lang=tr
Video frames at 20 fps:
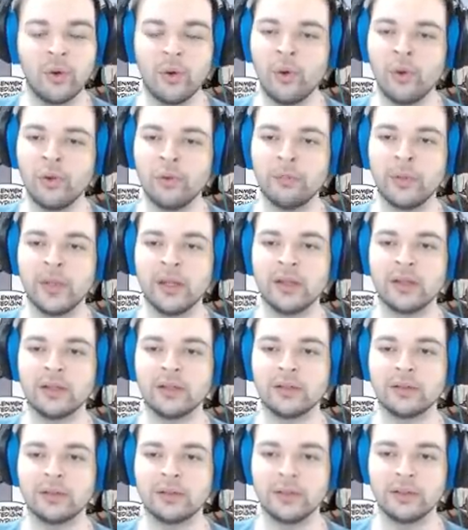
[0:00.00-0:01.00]

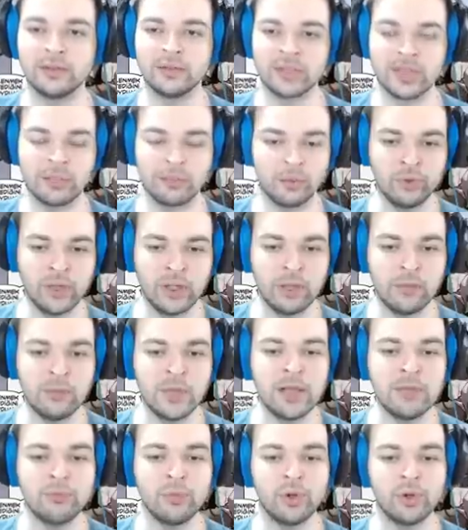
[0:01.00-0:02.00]
olmayı, işte
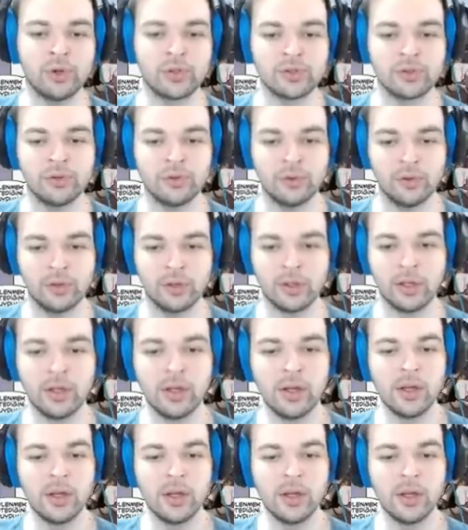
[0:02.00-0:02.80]
bunları bilmiyorsun diyor